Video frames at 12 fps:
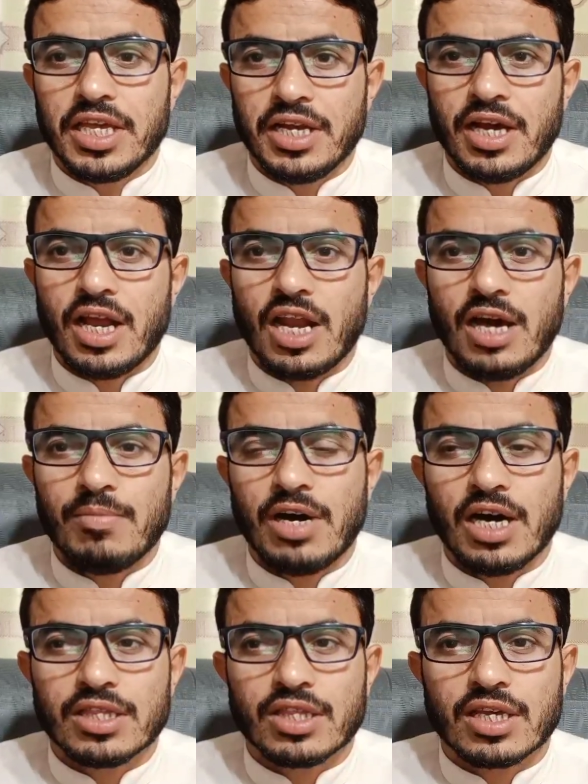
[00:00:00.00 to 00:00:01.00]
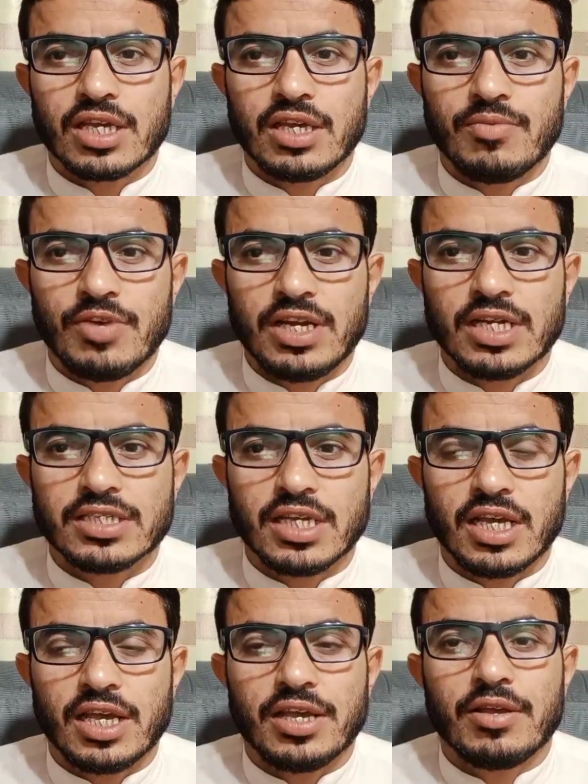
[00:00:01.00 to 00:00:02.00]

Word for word: इन अलामत की वजह से